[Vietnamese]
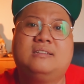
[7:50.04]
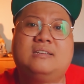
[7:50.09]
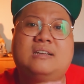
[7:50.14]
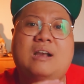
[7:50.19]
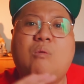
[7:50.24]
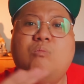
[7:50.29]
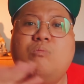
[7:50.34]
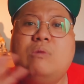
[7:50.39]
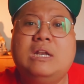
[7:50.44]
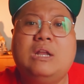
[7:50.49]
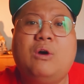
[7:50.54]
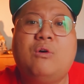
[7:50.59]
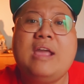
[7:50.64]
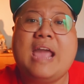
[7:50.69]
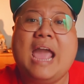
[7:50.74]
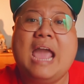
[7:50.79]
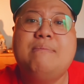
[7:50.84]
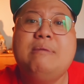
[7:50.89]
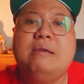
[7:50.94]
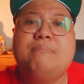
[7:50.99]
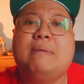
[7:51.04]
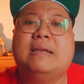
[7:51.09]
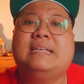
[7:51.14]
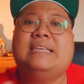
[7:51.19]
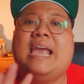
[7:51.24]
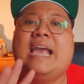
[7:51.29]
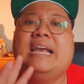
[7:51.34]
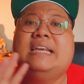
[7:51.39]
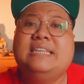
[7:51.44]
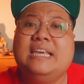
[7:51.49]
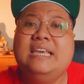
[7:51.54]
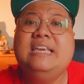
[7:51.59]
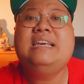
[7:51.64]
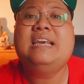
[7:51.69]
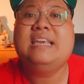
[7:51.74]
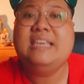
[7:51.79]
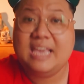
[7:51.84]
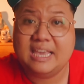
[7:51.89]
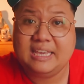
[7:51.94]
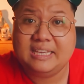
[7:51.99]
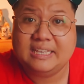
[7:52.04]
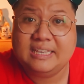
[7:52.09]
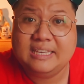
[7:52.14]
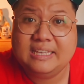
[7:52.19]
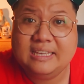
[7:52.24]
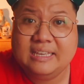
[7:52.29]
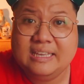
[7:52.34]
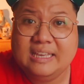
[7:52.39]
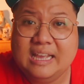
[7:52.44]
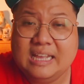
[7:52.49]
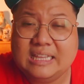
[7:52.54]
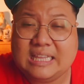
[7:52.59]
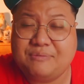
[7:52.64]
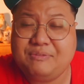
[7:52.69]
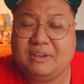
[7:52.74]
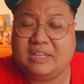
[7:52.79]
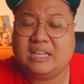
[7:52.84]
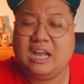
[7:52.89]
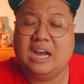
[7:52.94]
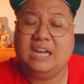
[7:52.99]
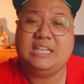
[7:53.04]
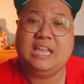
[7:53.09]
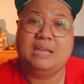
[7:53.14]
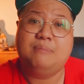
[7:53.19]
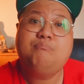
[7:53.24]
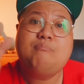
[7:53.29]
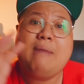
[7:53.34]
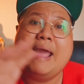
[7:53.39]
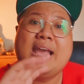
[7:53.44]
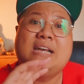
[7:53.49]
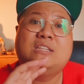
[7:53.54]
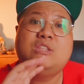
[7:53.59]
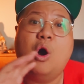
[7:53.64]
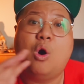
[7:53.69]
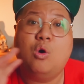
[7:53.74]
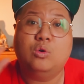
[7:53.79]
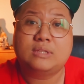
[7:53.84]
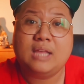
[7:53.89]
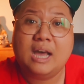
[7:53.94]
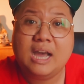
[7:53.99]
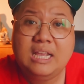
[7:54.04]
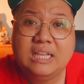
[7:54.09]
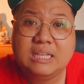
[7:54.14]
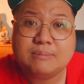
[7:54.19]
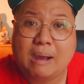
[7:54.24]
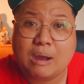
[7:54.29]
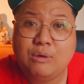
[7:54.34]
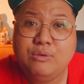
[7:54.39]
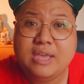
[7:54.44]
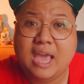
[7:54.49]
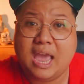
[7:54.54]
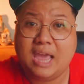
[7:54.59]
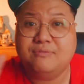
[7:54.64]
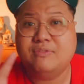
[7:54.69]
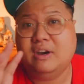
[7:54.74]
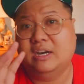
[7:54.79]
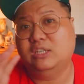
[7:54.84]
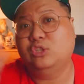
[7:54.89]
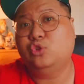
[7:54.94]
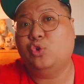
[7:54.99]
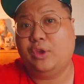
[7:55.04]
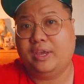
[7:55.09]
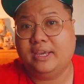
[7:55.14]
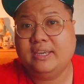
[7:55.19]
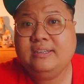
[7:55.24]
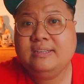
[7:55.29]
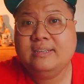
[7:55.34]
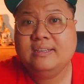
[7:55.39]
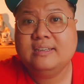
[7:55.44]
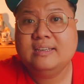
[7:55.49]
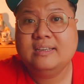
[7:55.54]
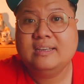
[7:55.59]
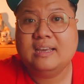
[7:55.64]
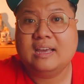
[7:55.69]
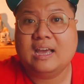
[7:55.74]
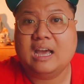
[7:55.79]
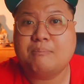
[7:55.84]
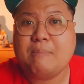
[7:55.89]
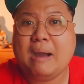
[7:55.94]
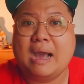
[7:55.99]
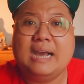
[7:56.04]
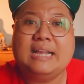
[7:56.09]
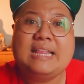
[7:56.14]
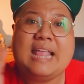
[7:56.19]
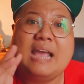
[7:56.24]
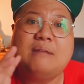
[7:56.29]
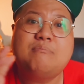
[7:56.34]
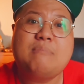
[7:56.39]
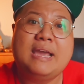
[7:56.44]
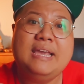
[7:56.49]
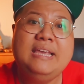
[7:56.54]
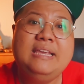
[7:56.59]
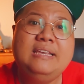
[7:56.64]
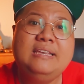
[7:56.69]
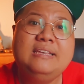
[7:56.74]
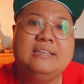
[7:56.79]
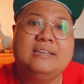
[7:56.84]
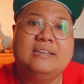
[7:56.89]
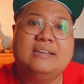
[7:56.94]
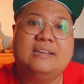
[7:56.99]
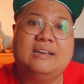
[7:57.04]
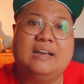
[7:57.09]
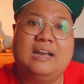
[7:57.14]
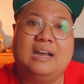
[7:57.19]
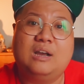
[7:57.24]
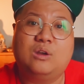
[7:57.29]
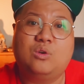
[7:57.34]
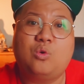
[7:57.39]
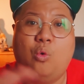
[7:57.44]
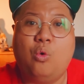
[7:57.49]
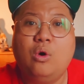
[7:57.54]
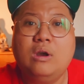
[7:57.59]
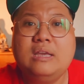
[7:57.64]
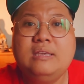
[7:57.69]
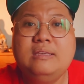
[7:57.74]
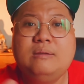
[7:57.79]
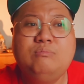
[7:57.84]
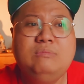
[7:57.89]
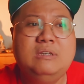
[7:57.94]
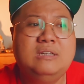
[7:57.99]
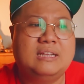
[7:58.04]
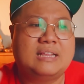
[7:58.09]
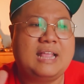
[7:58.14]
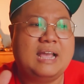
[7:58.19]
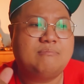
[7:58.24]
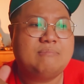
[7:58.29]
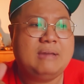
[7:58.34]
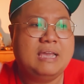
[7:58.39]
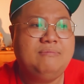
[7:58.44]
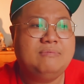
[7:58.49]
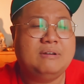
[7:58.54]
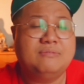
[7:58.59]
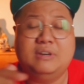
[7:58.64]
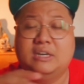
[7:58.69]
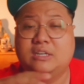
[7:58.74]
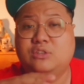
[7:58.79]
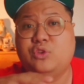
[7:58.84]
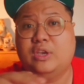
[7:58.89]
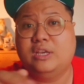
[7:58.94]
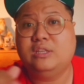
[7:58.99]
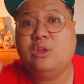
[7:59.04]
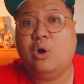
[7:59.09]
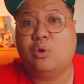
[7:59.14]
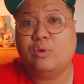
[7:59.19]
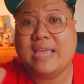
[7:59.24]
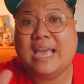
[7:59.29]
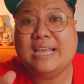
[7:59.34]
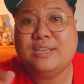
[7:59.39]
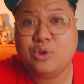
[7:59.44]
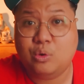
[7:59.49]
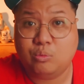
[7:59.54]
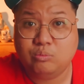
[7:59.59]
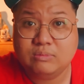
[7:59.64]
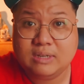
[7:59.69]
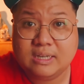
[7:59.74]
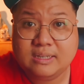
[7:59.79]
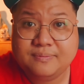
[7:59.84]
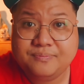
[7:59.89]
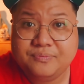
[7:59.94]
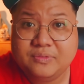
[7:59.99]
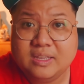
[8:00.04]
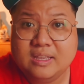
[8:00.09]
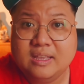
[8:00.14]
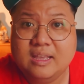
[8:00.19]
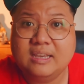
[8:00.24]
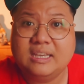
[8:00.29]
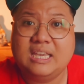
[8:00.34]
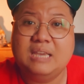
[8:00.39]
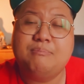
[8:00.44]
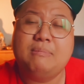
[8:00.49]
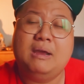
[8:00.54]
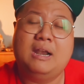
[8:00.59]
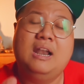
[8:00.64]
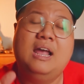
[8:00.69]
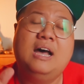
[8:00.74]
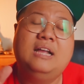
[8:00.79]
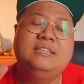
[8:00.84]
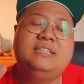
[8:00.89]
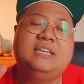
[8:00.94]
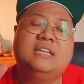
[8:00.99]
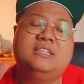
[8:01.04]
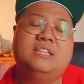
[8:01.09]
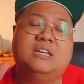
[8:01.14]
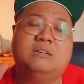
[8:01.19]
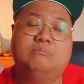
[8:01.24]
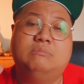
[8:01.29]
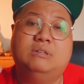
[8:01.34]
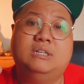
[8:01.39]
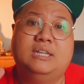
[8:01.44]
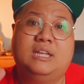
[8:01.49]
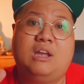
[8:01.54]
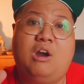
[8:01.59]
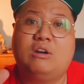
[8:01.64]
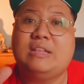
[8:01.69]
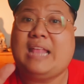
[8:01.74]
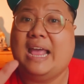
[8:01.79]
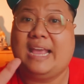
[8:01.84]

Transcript: không có nói ai biết bà trang trí cái gì tại vì thời điểm mang đồ tới thì bảo vệ vận chuyển à, bằng cái thang máy à, của cái giống như là thang máy mà vận chuyển đồ gia dụng đó khi mà lên trên tầng 10 họ